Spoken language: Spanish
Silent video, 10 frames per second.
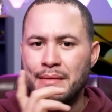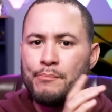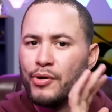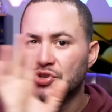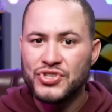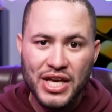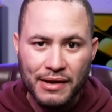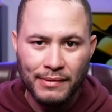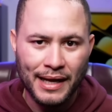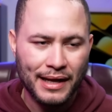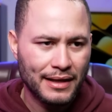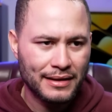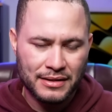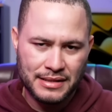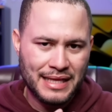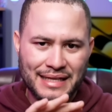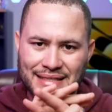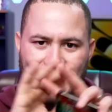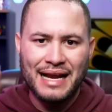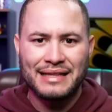imposible,
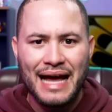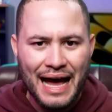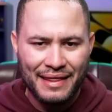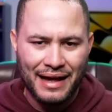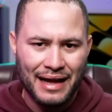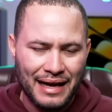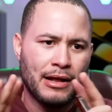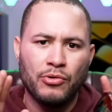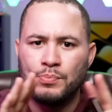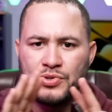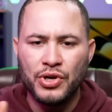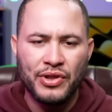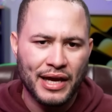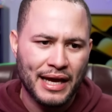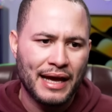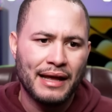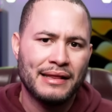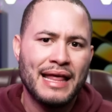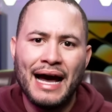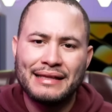descartada la opción de que
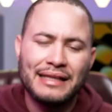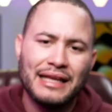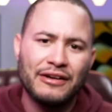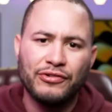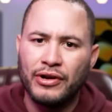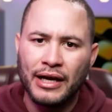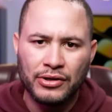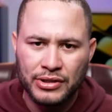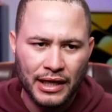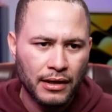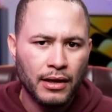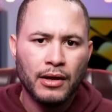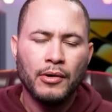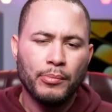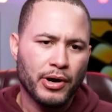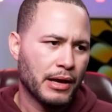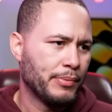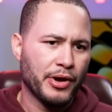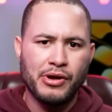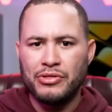dejaste el teléfono en el hotel. ¿Por qué?
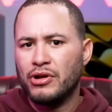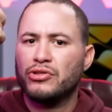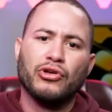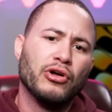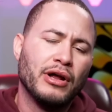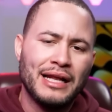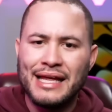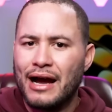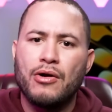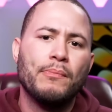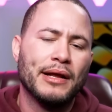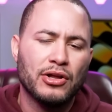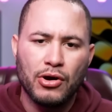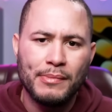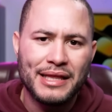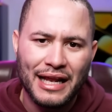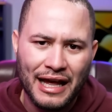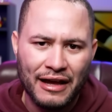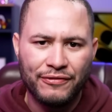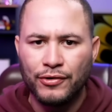Porque yo ando todo el día completo con mi
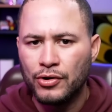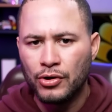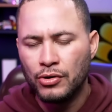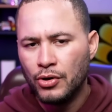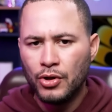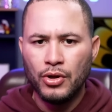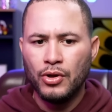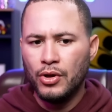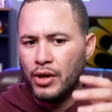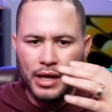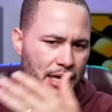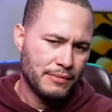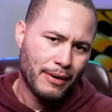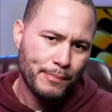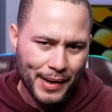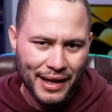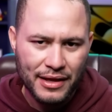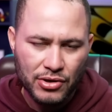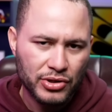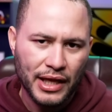teléfono y voy para
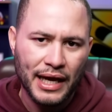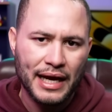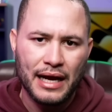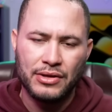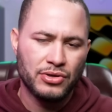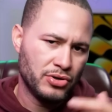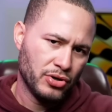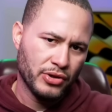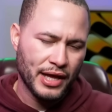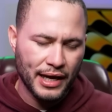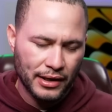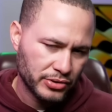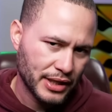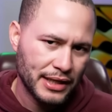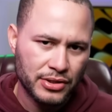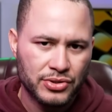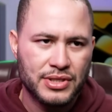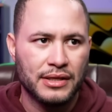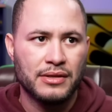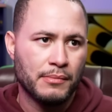discoteca, yo no lo dejé en el hotel. Yo,
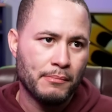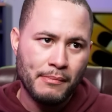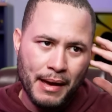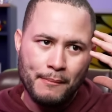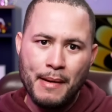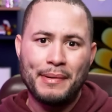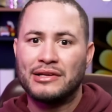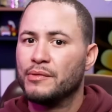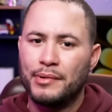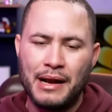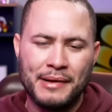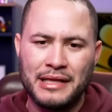me, pasó por la